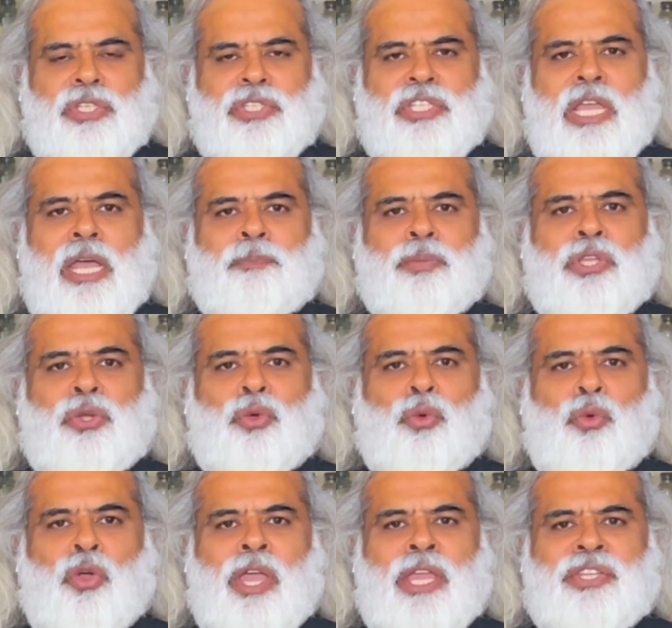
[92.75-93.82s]
जिससे आपकी
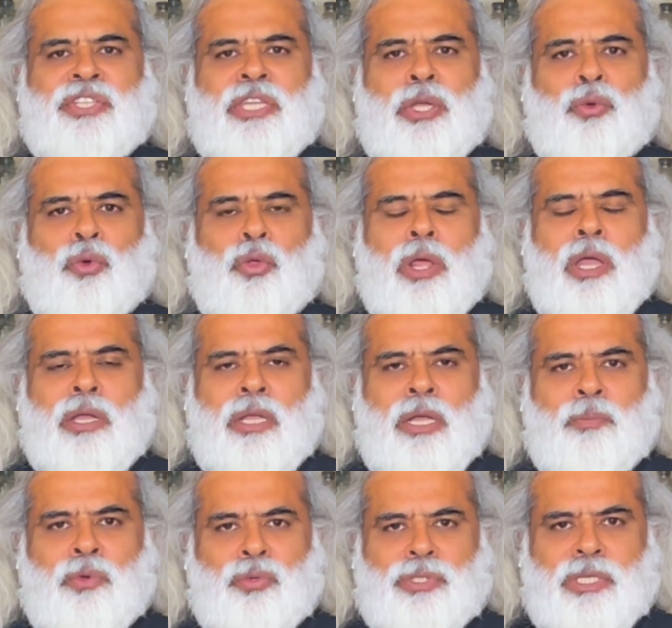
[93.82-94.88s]
ख्वाहिश खुराक
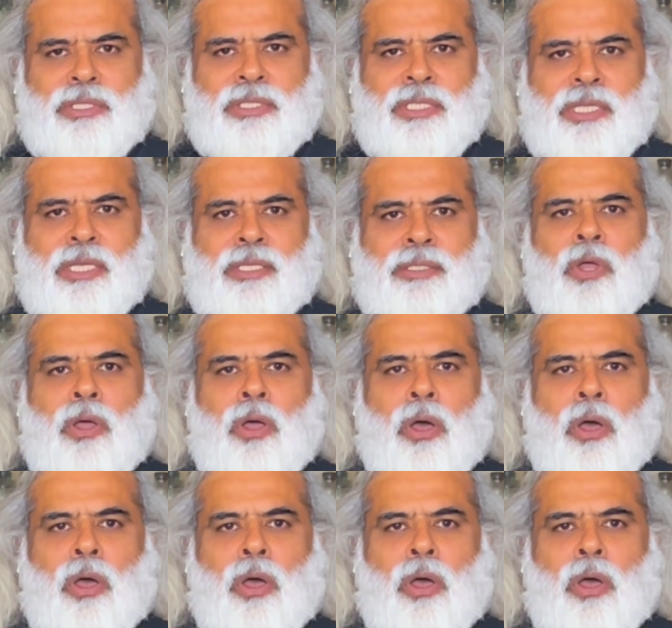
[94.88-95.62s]
कम हो जाती है